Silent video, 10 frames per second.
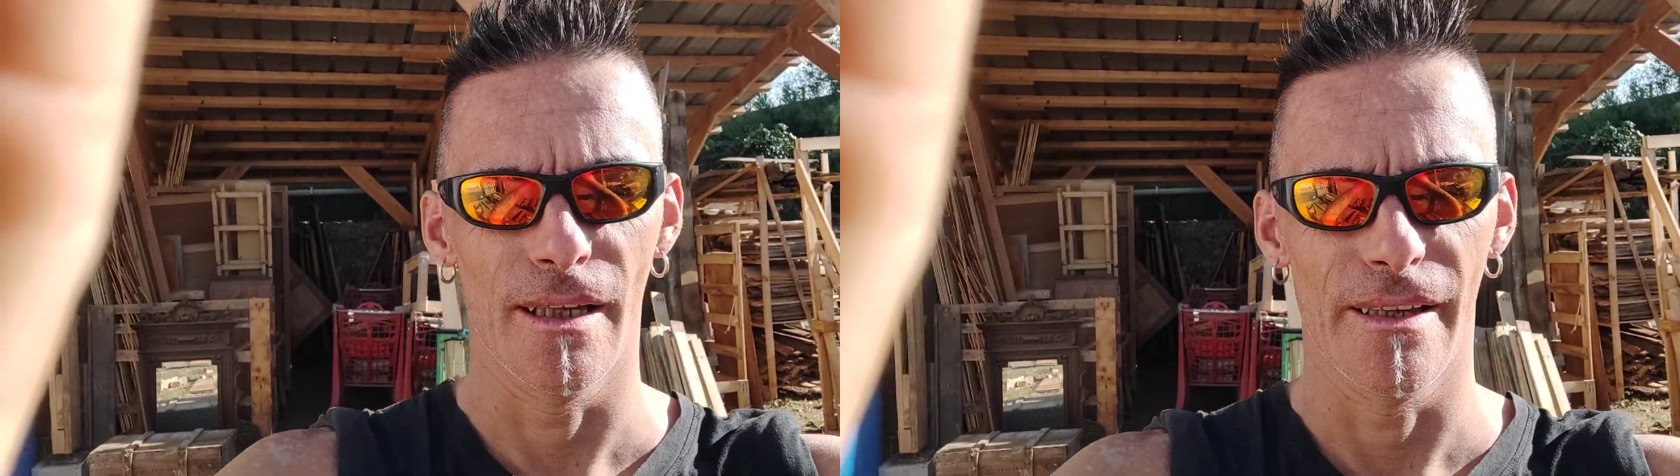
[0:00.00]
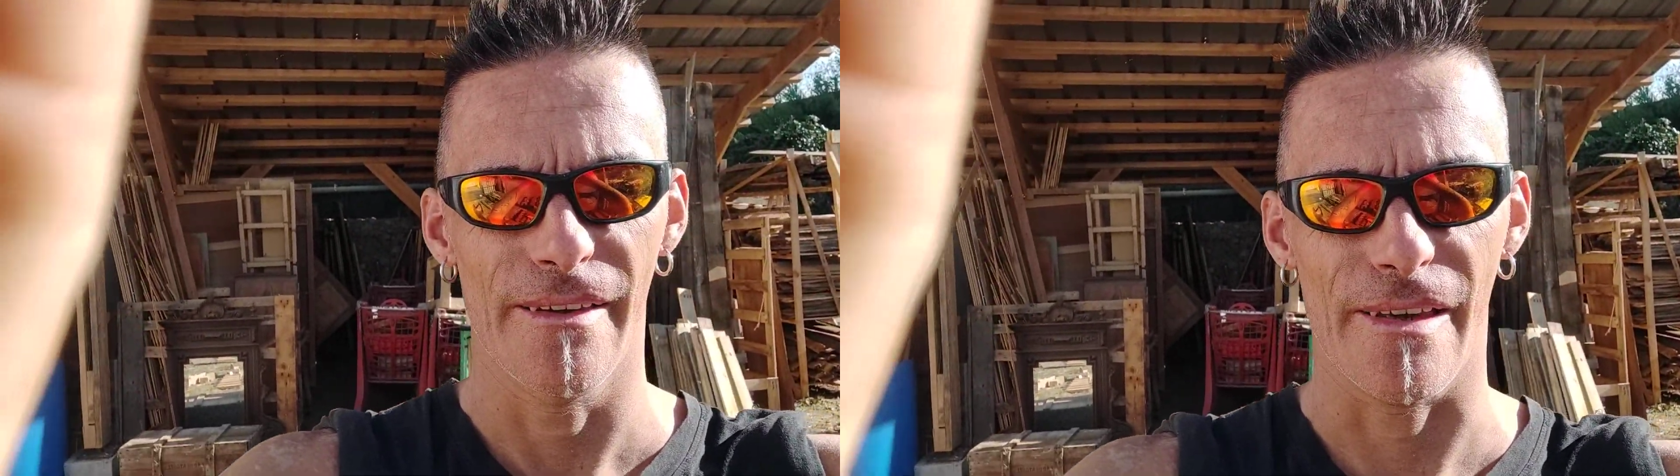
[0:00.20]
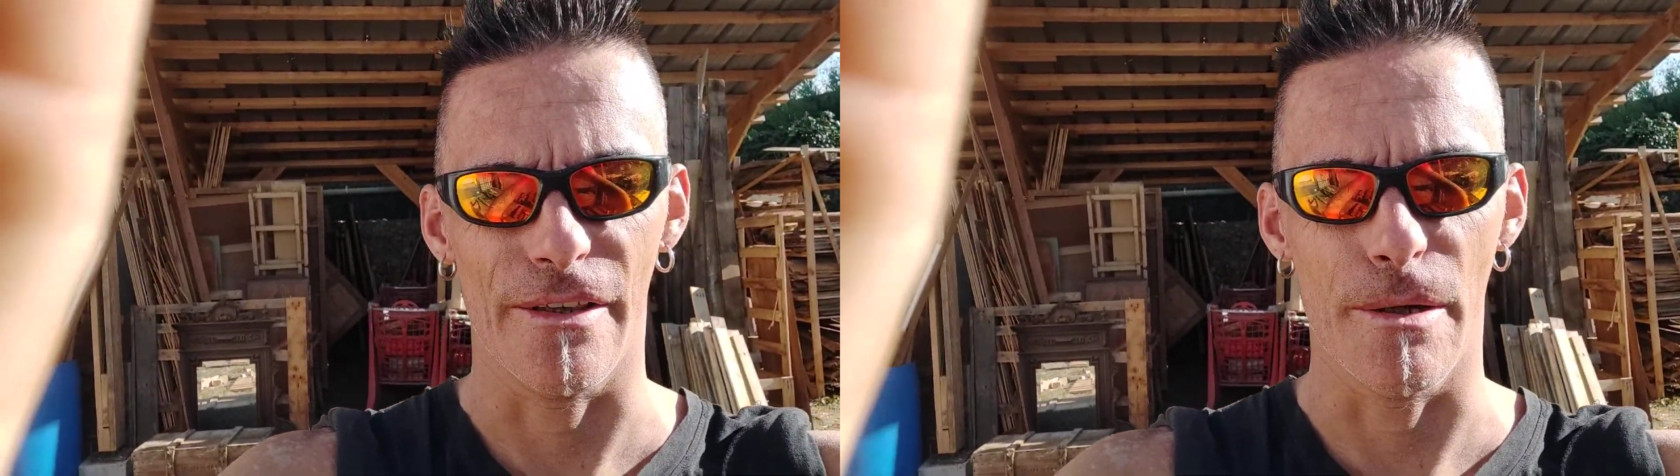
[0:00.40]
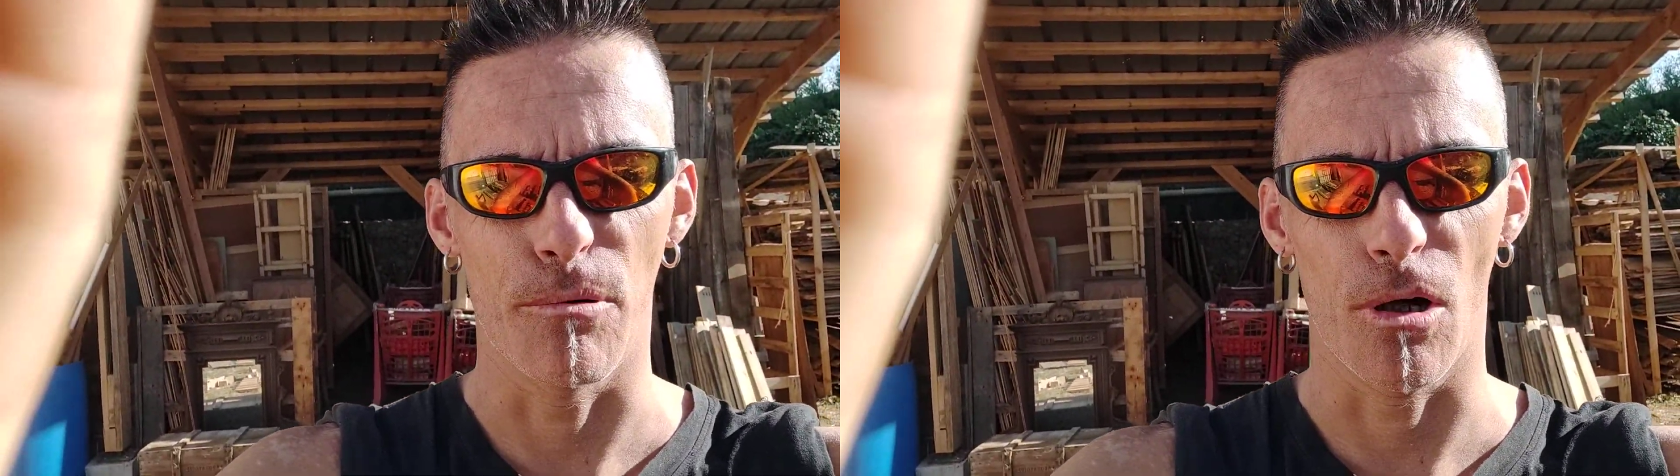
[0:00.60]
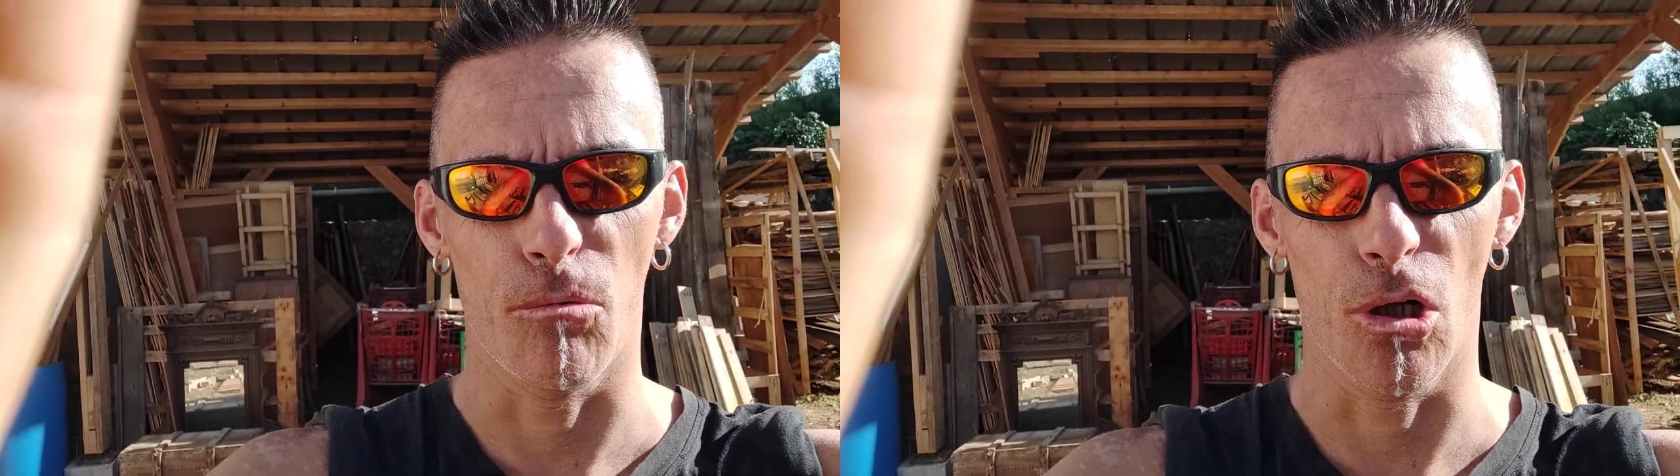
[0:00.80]
c'est le
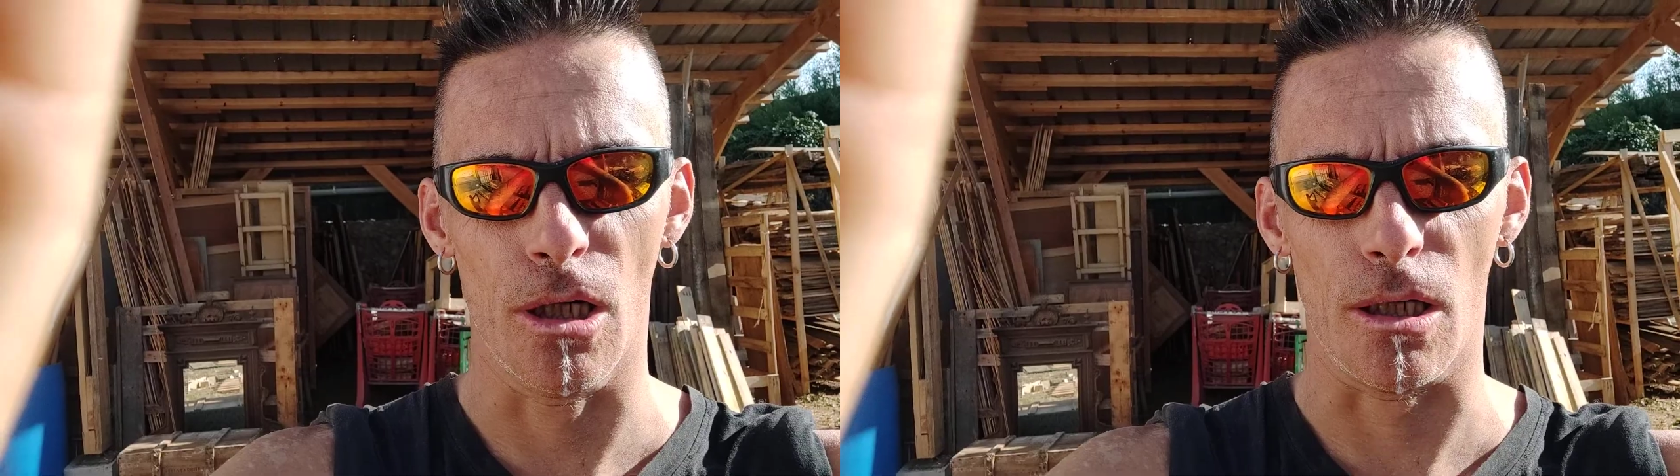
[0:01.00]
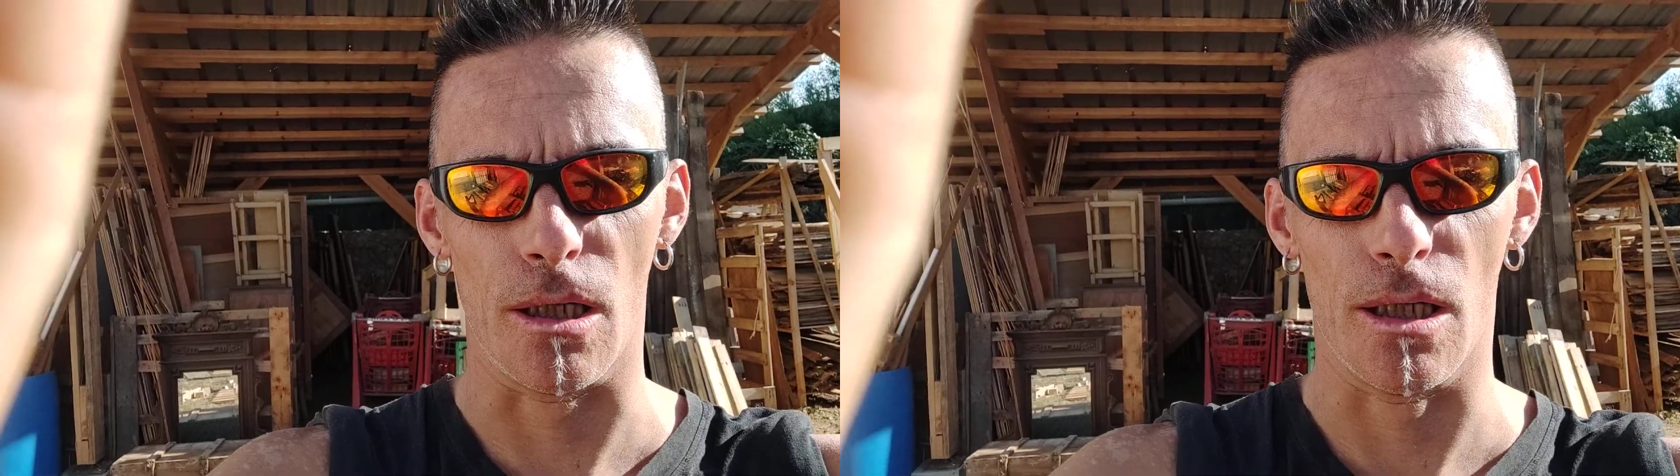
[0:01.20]
dépôt à bois.